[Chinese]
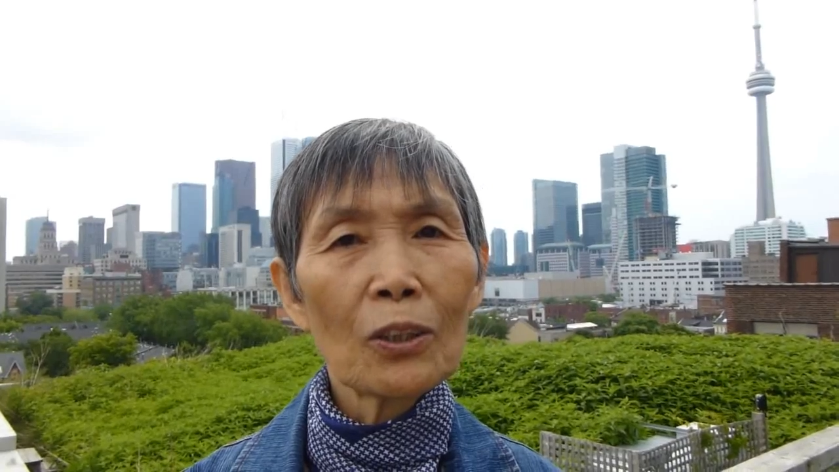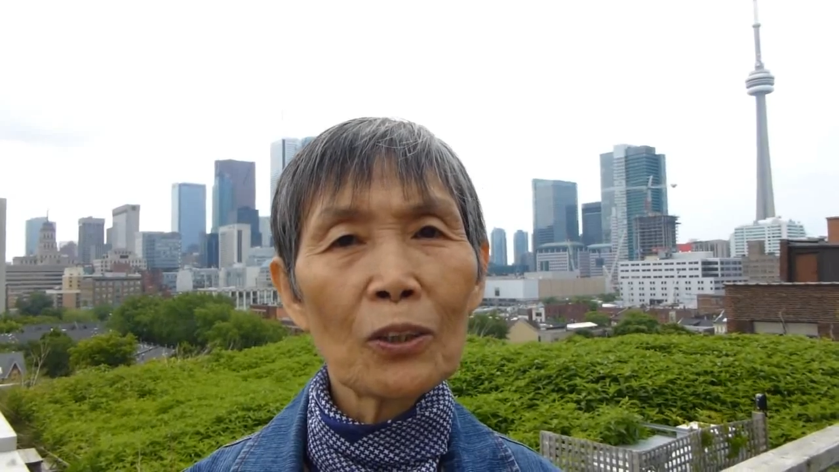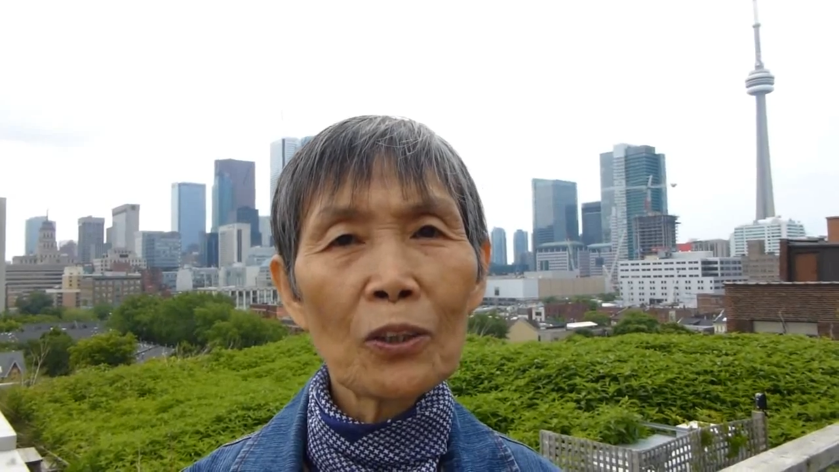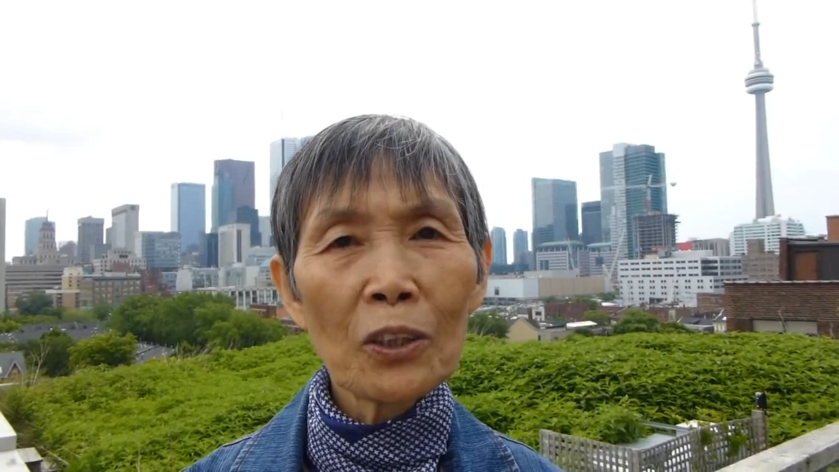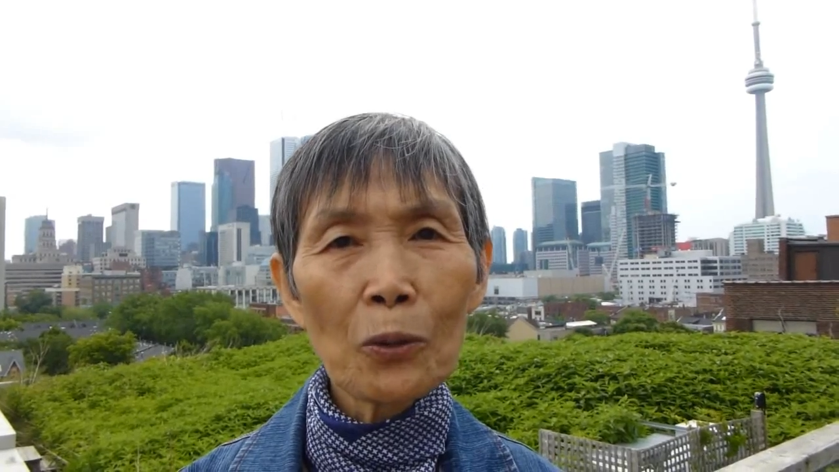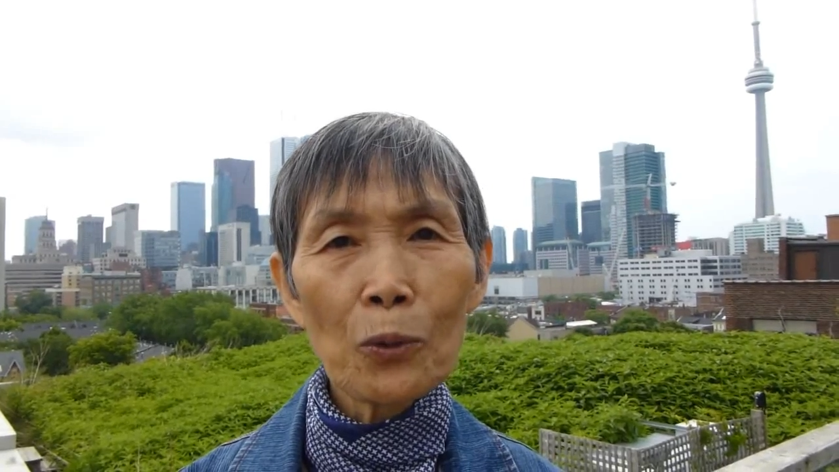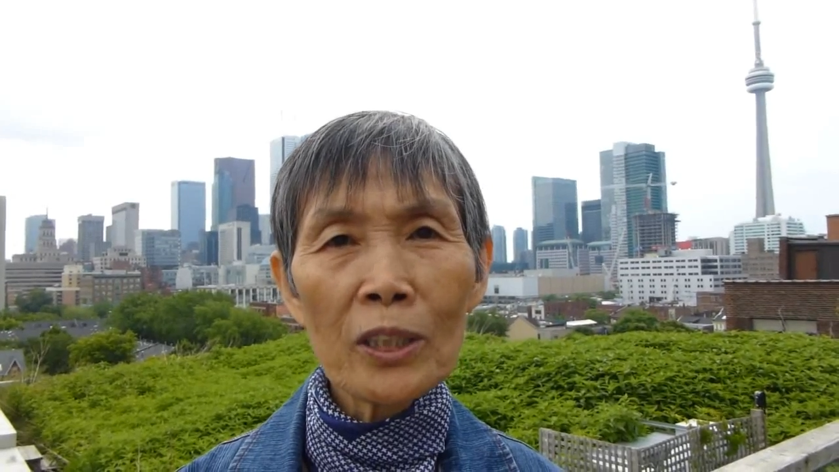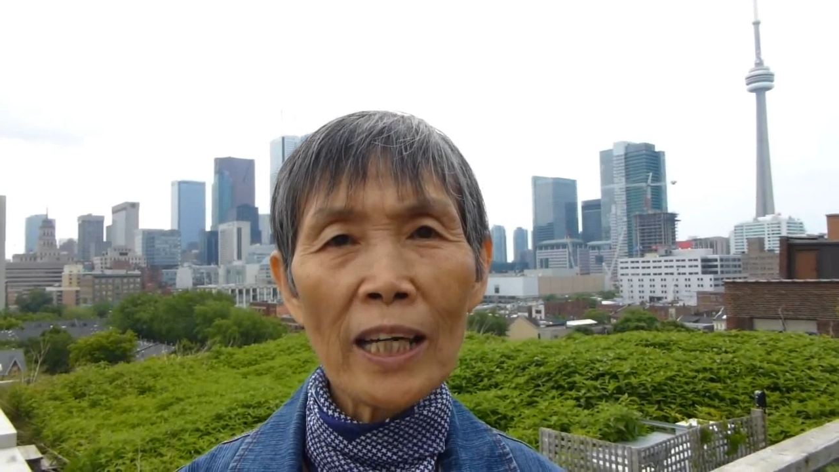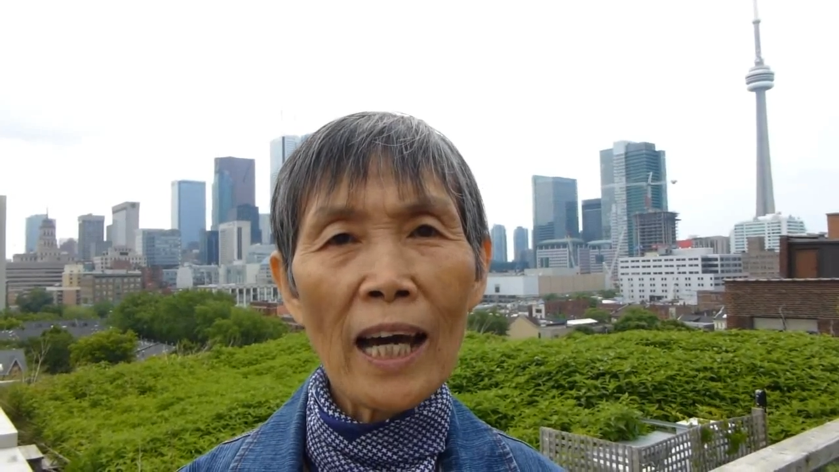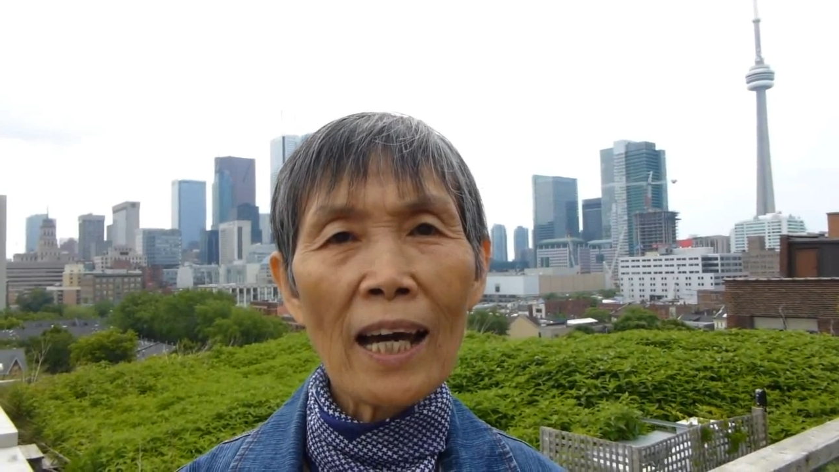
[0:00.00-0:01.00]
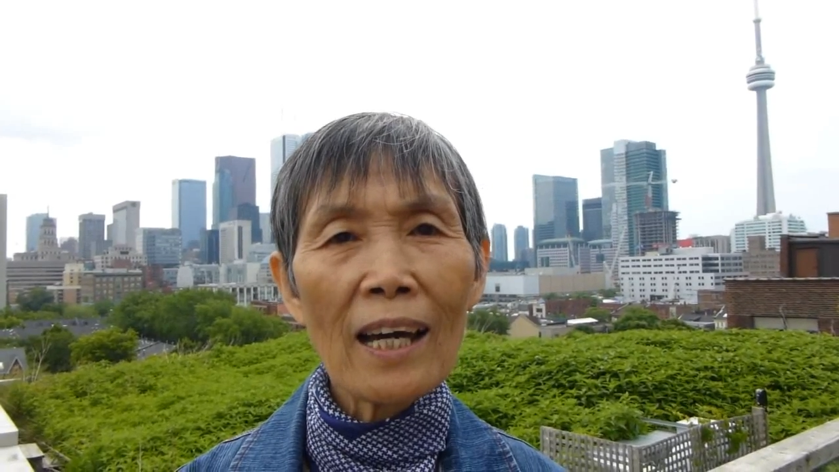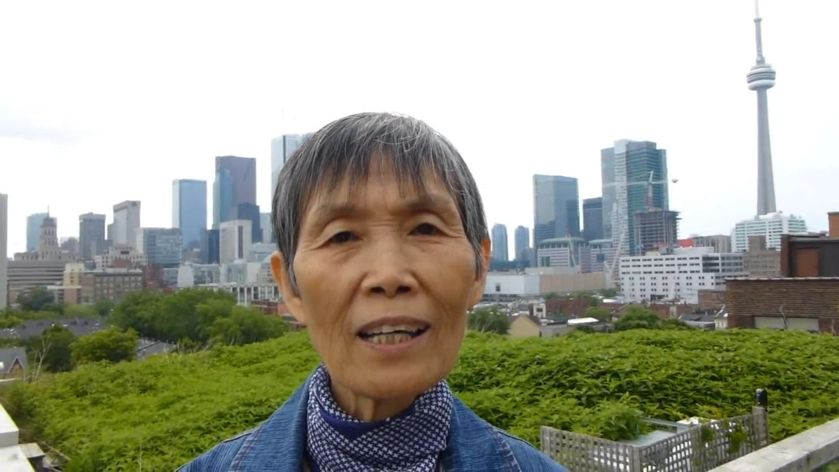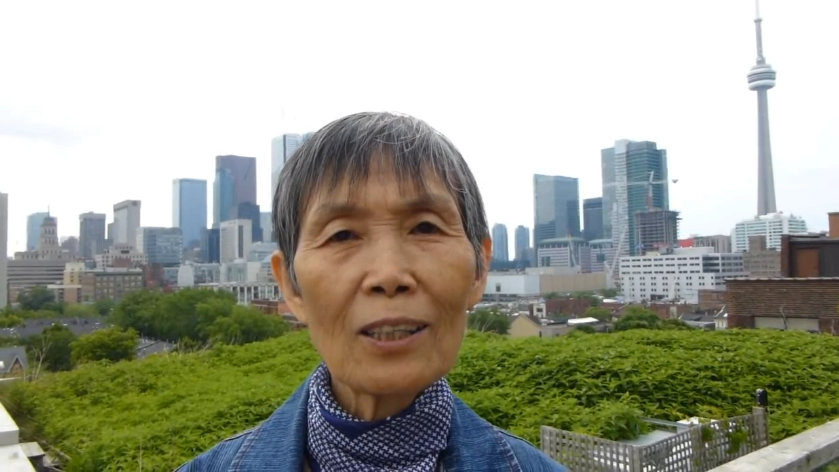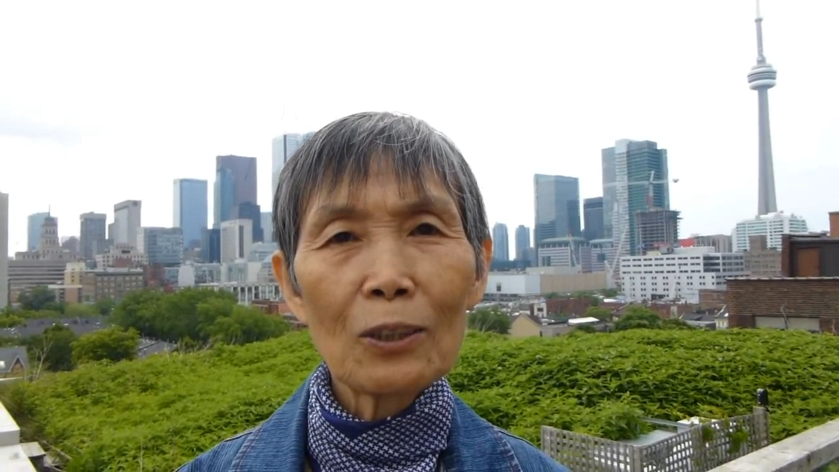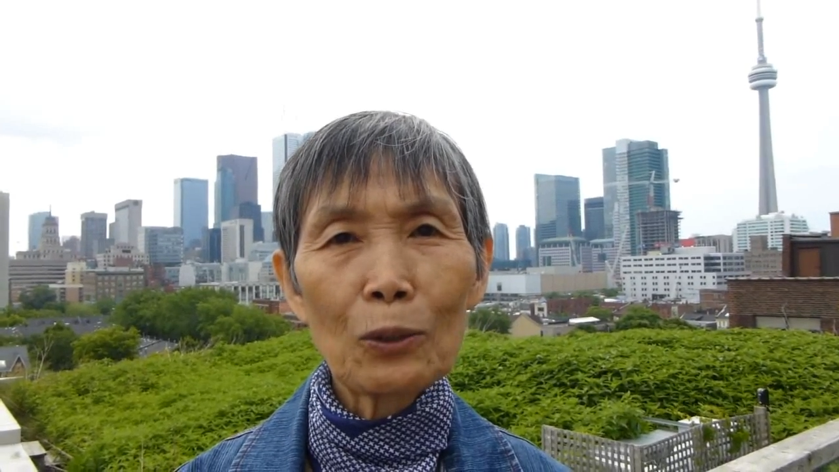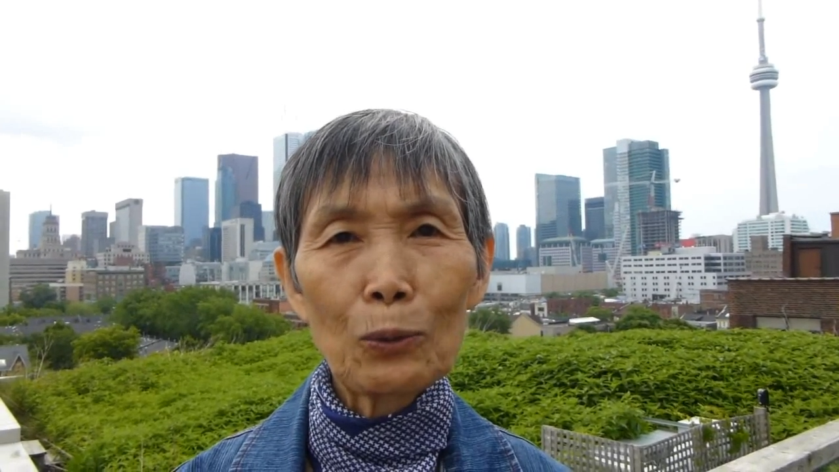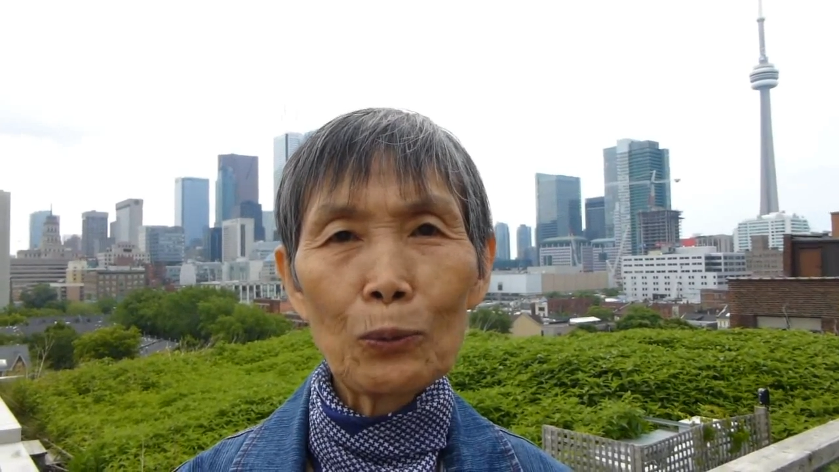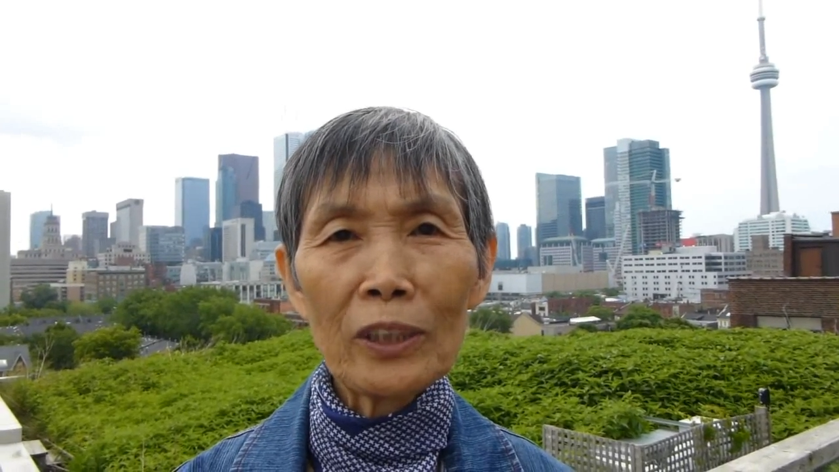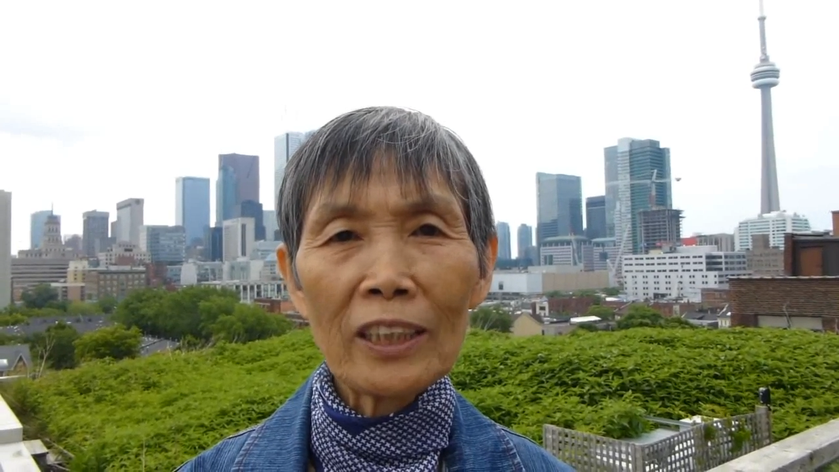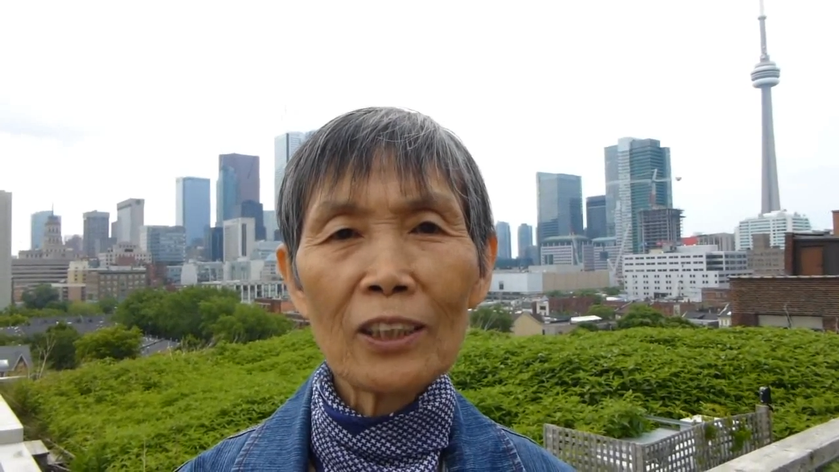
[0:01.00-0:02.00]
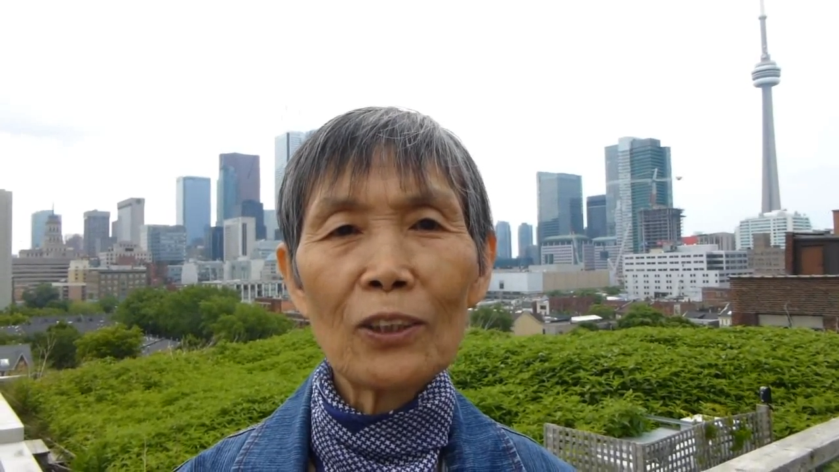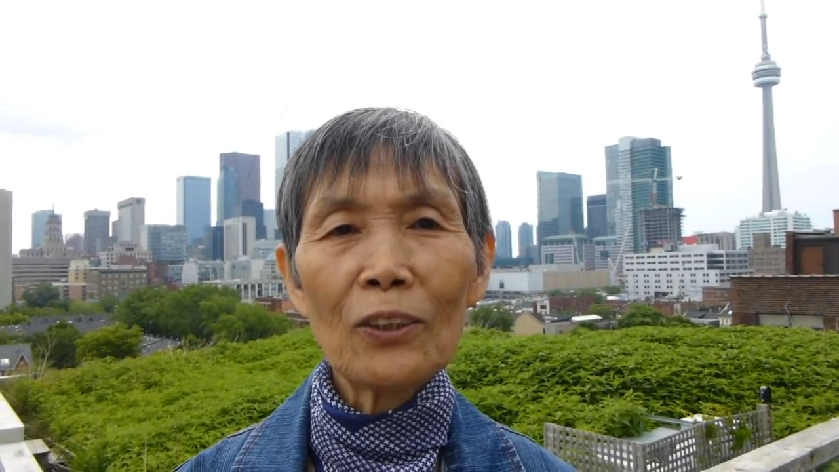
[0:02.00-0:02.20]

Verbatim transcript: 各个国家都能够